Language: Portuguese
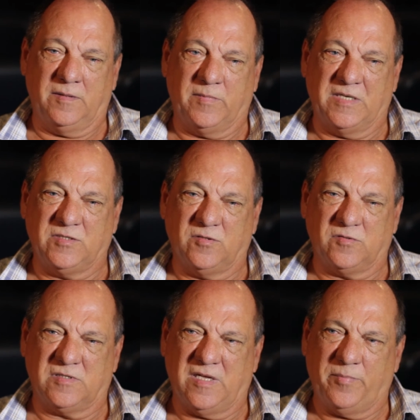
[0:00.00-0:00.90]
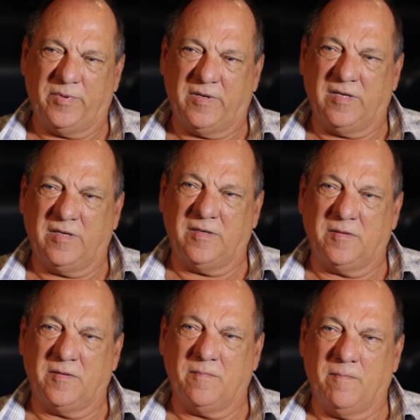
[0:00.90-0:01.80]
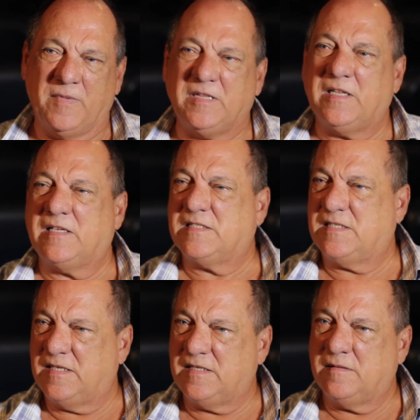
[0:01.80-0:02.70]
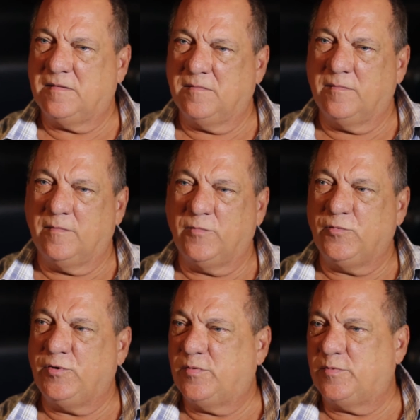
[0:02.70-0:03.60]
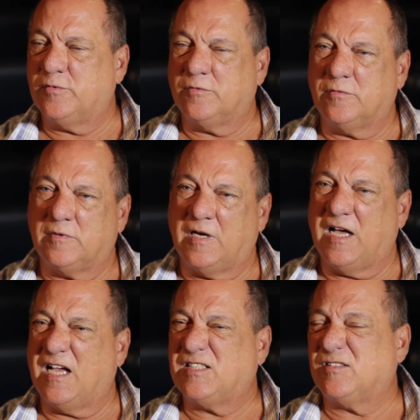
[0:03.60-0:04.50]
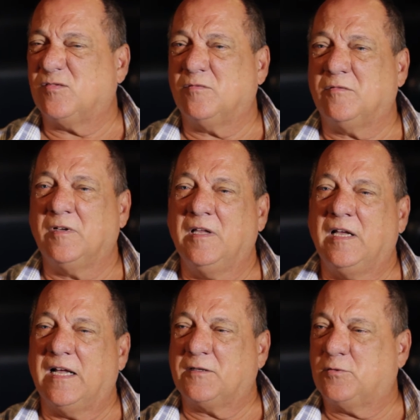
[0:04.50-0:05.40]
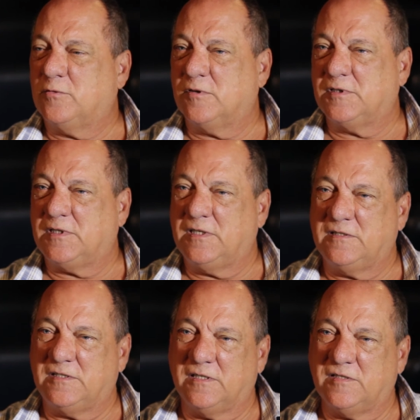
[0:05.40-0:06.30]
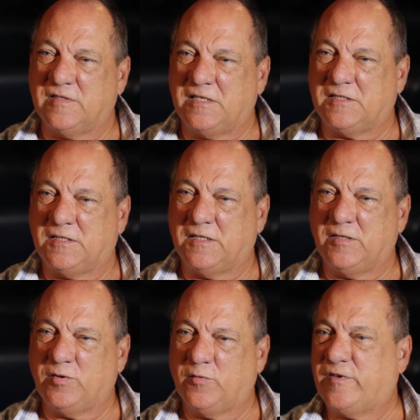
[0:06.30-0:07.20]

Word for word: Mas eu sempre me interessei muito por arte, com 14, 15 anos, era estranho que eu